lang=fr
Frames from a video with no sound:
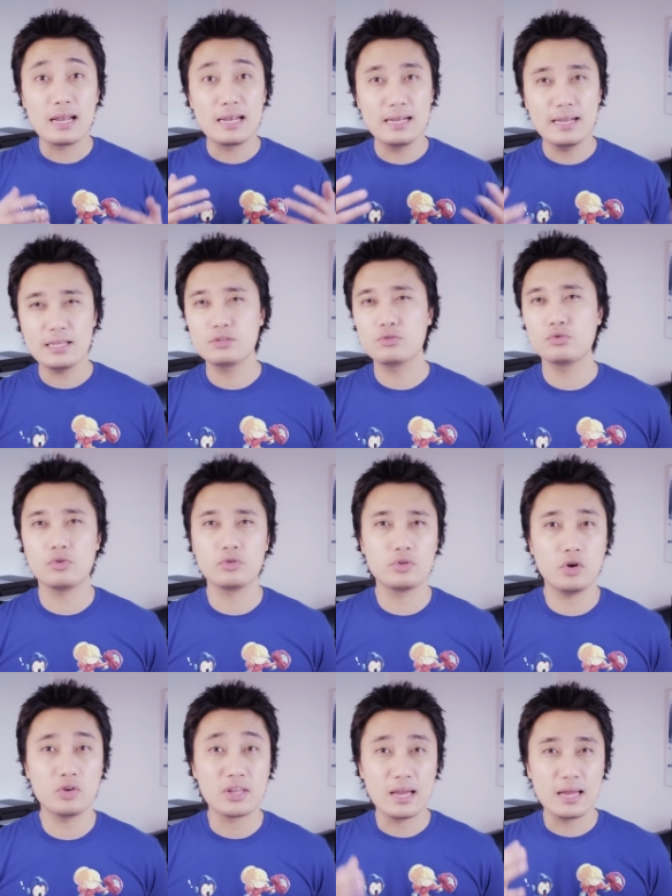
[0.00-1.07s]
laisse
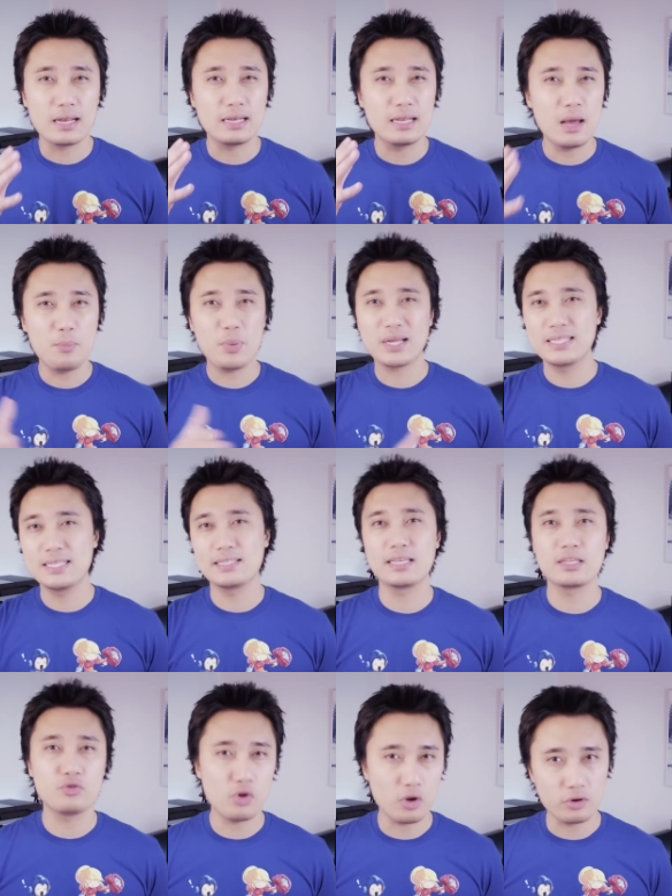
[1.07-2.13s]
sous-entendre la pratique
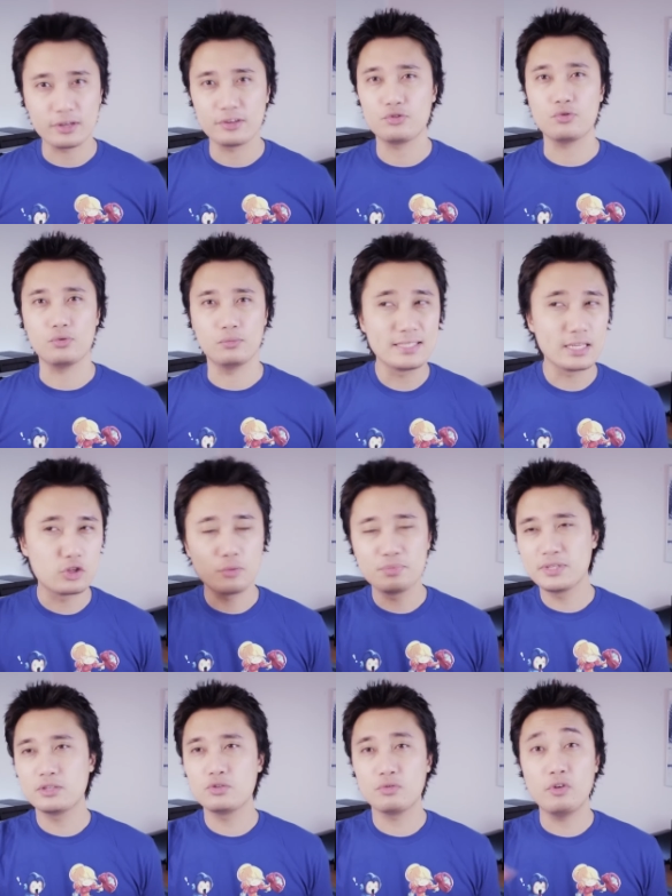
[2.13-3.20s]
sexuelle en question. Cette
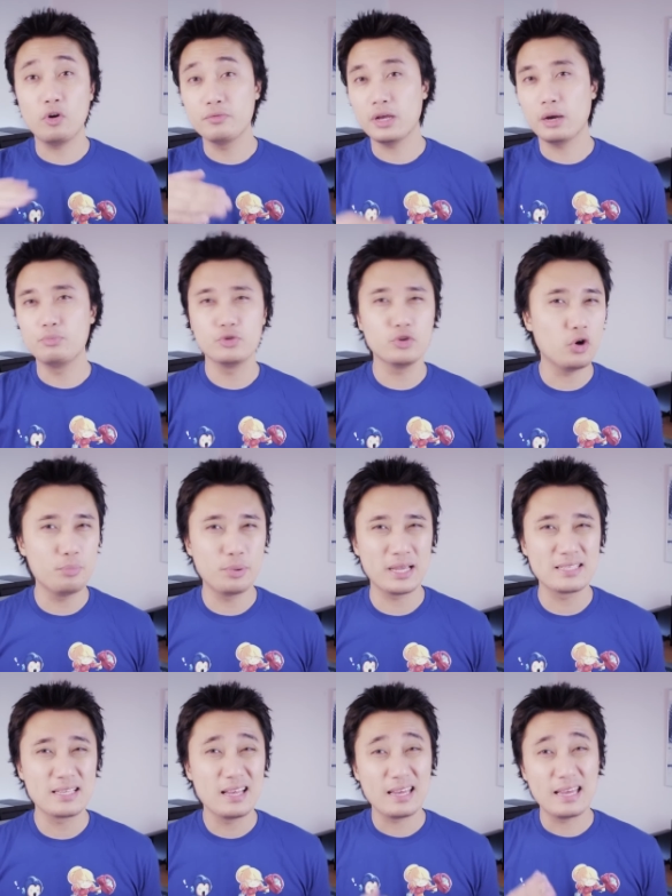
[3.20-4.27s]
obsession va revenir à plusieurs
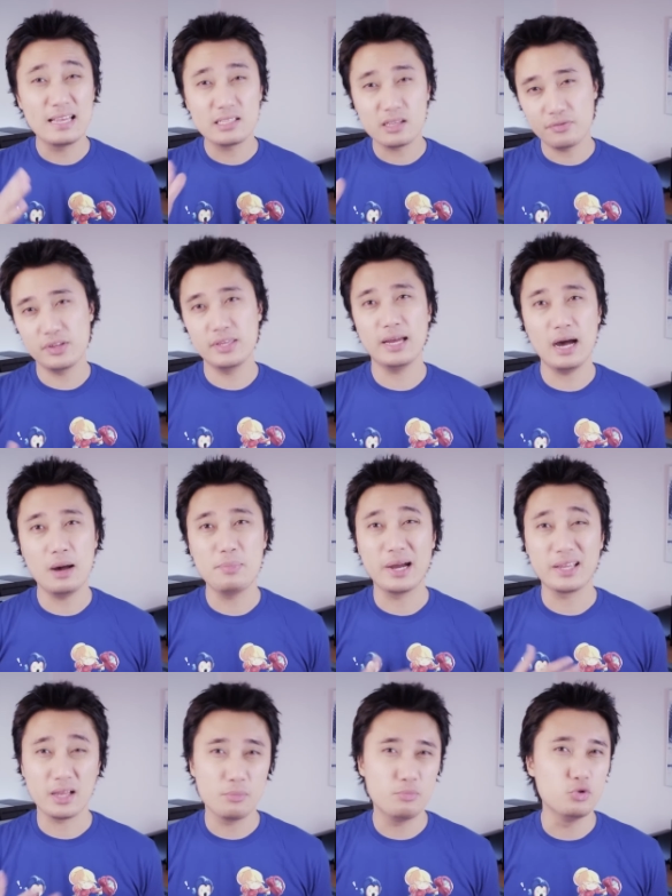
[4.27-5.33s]
reprises et ça finira
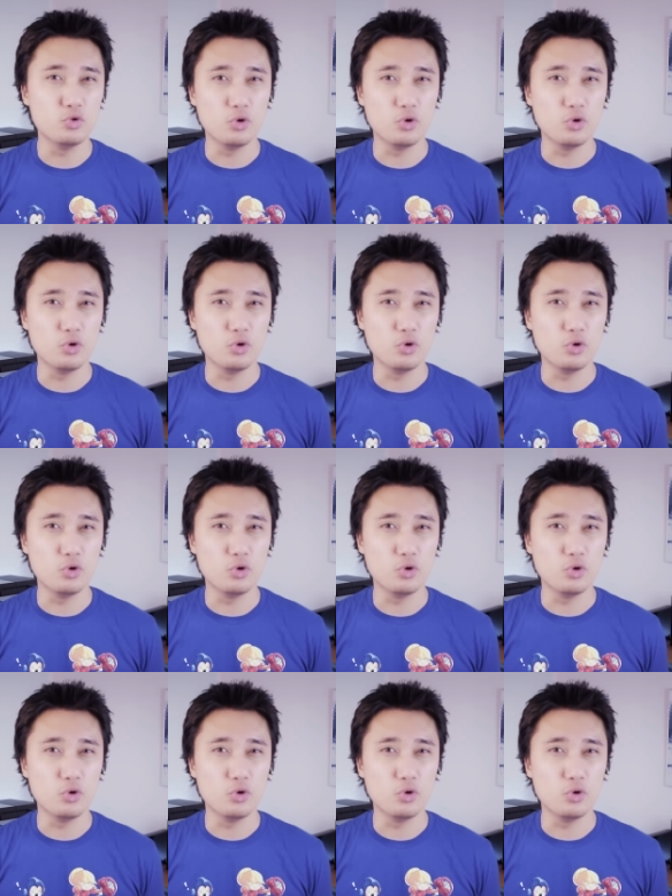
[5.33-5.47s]
par être un peu